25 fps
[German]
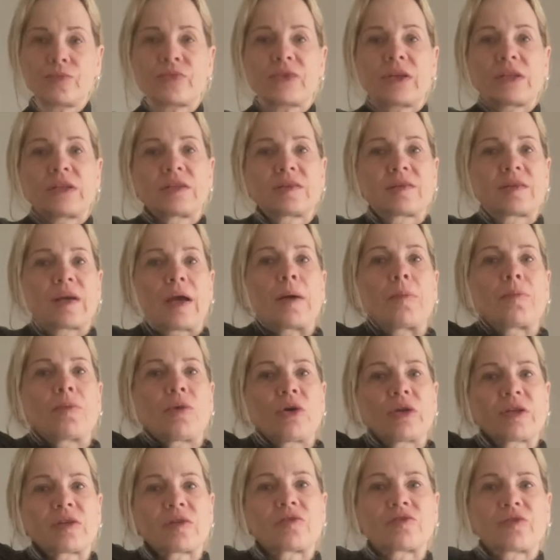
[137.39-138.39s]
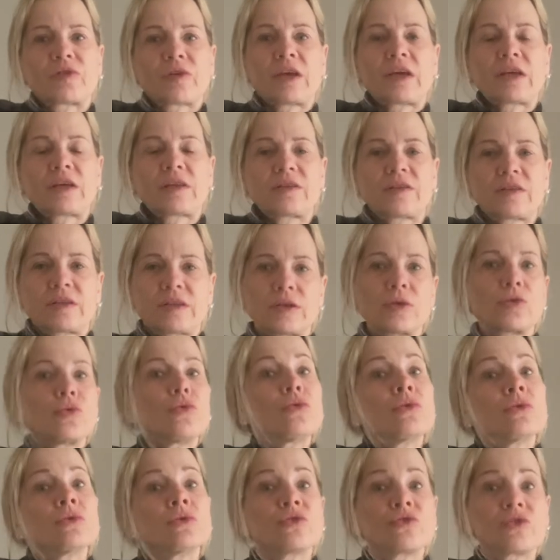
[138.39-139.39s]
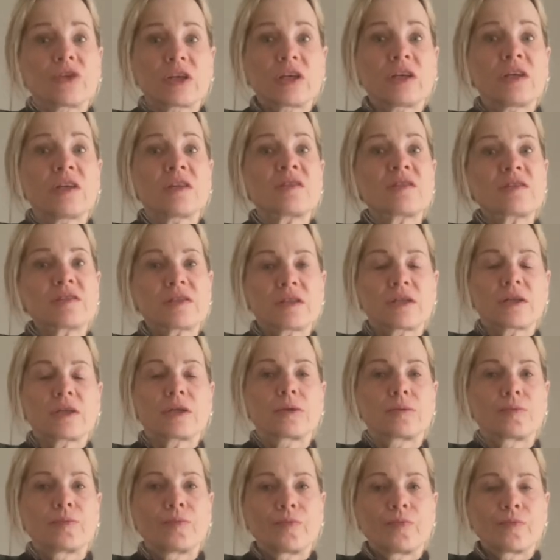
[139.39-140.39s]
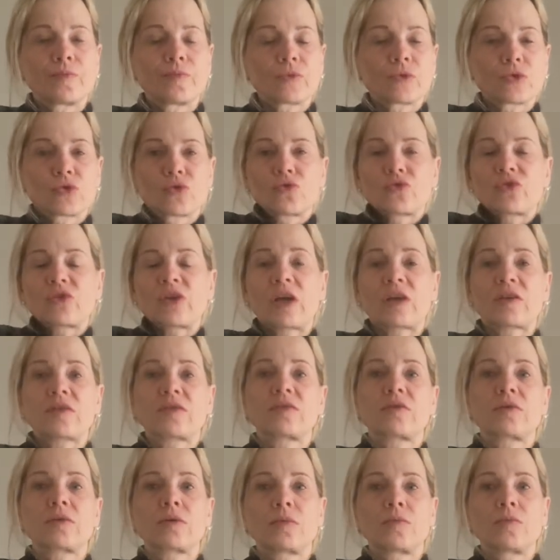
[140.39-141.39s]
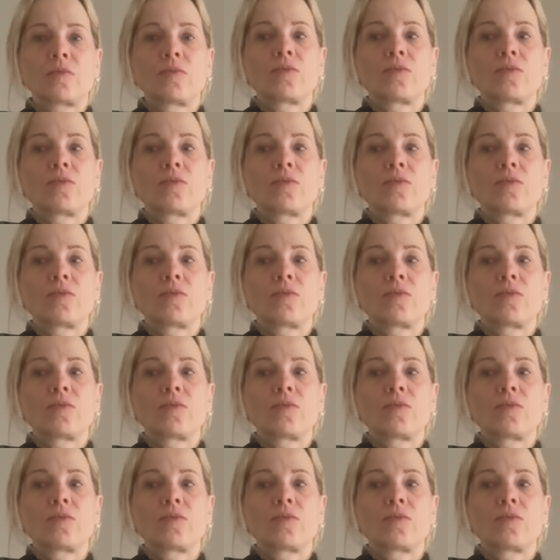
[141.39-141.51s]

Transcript: Deine Therapeutin fragt dich, und wie geht's Ihnen? Und du sagst,